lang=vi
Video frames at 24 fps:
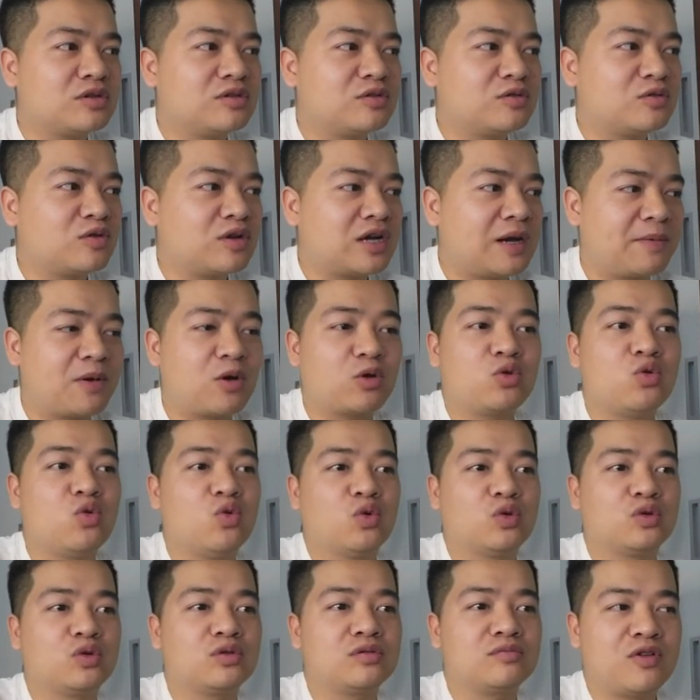tôi gặp cầu thủ,
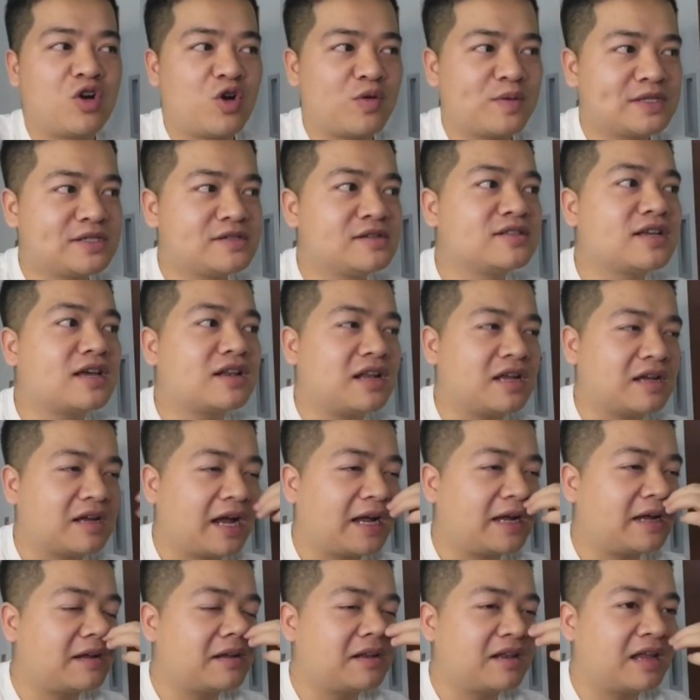họ mới hướng dẫn
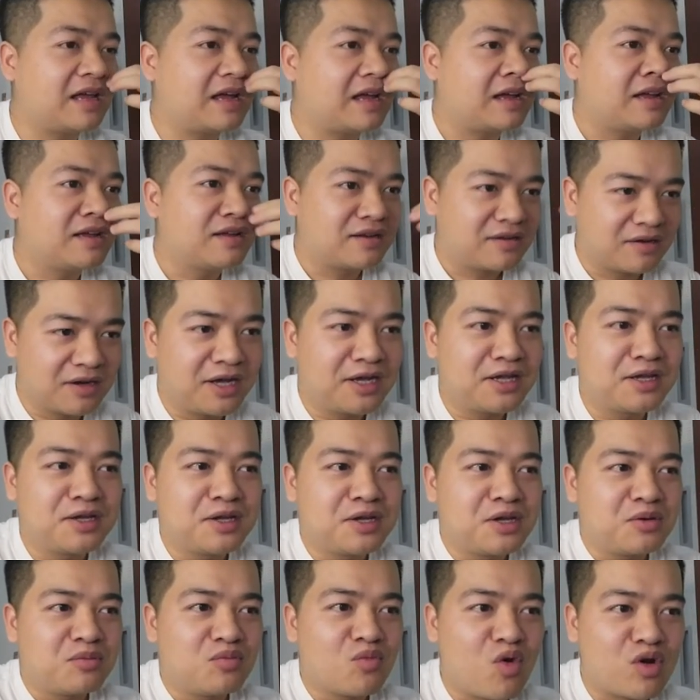là đây,
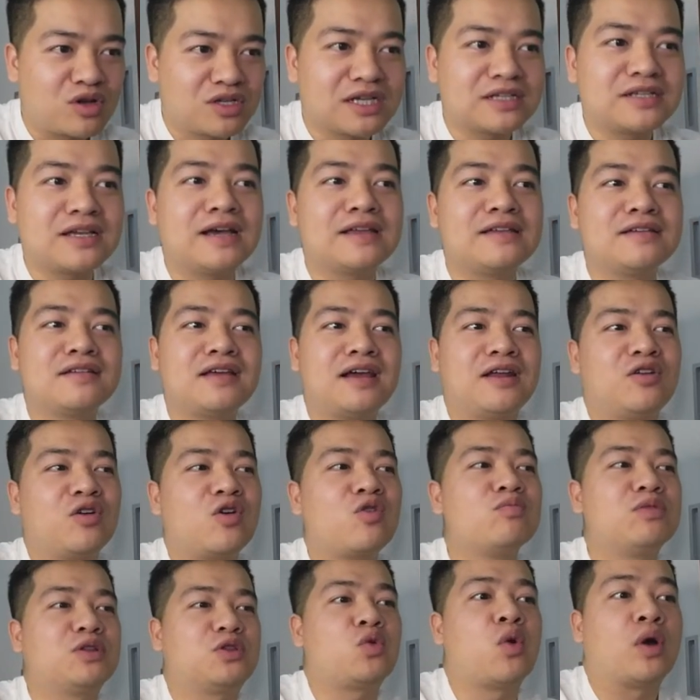buộc dây giày như này nó
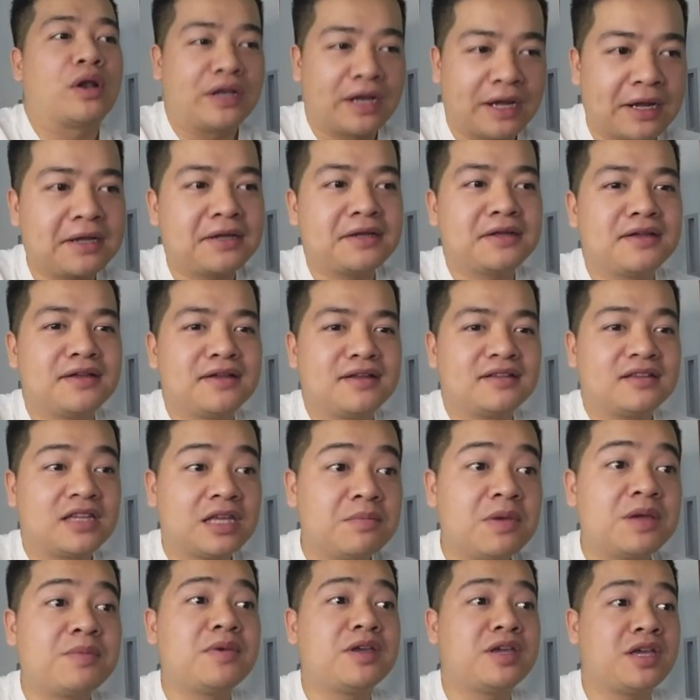không bị tuột này, thì
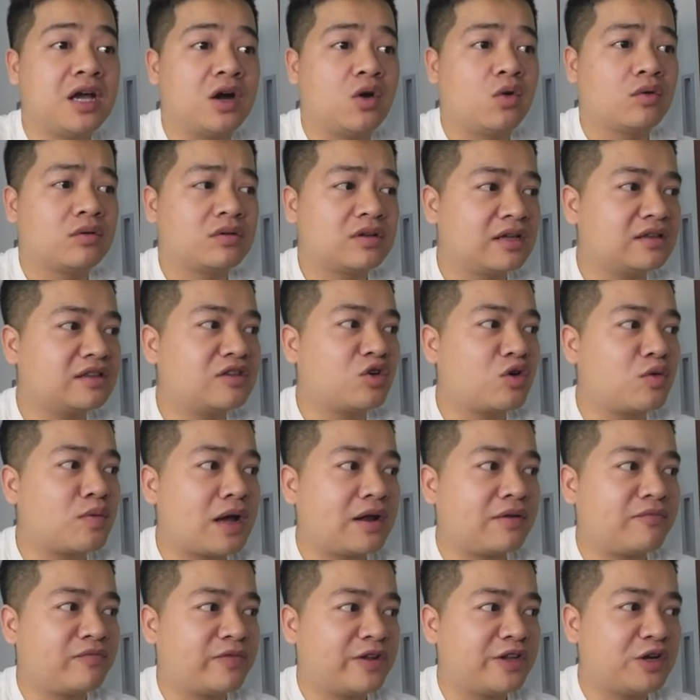mình mới hiểu. Đấy, các
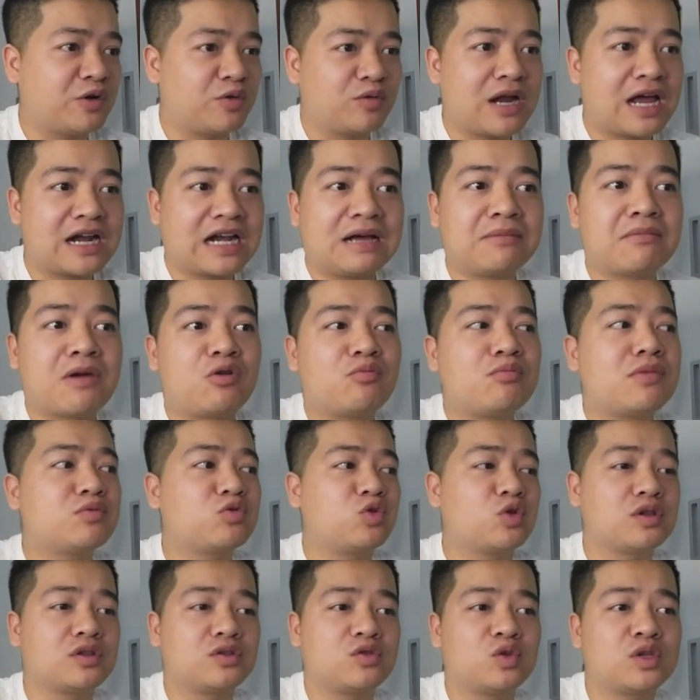bạn phải hiểu, đang đá bóng mà
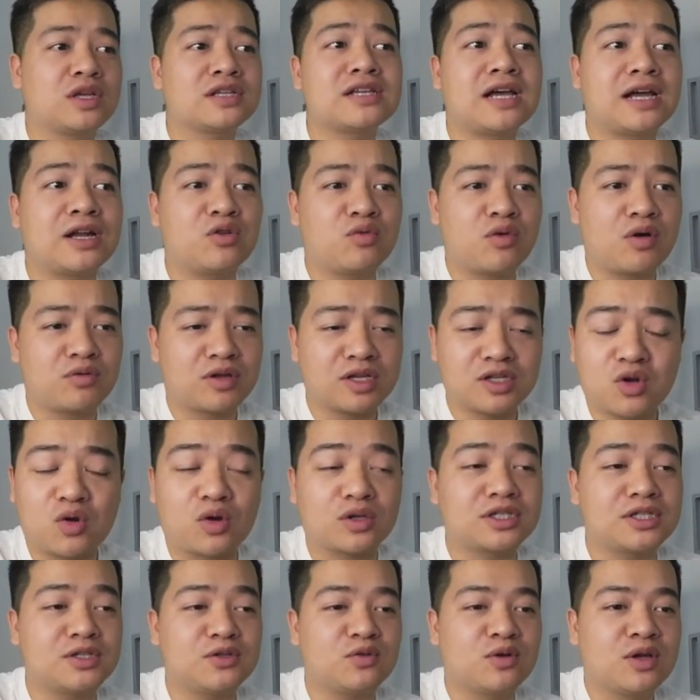tụt dây giày đúng không, rất khó
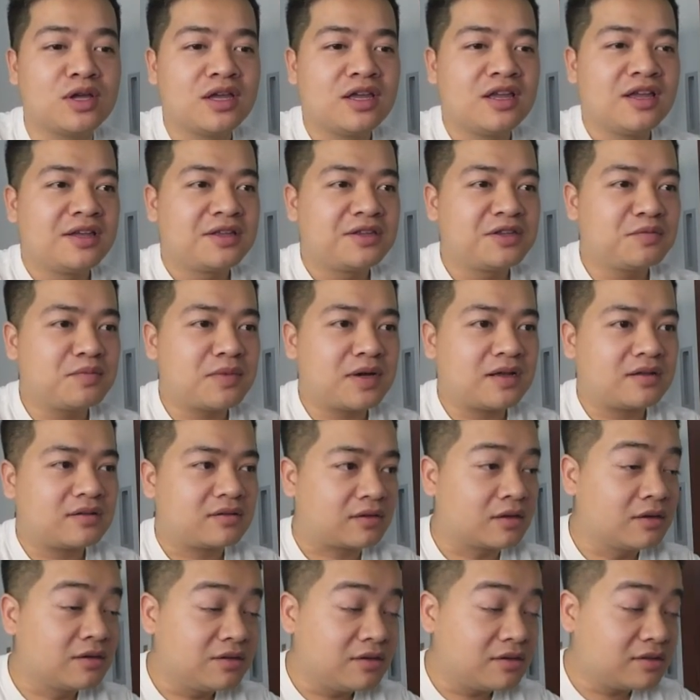chịu. Nhưng mà
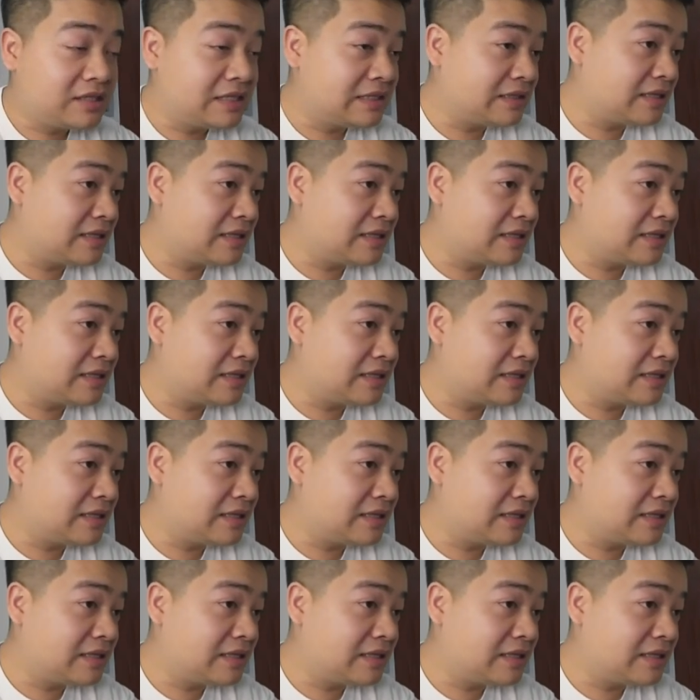từ những chi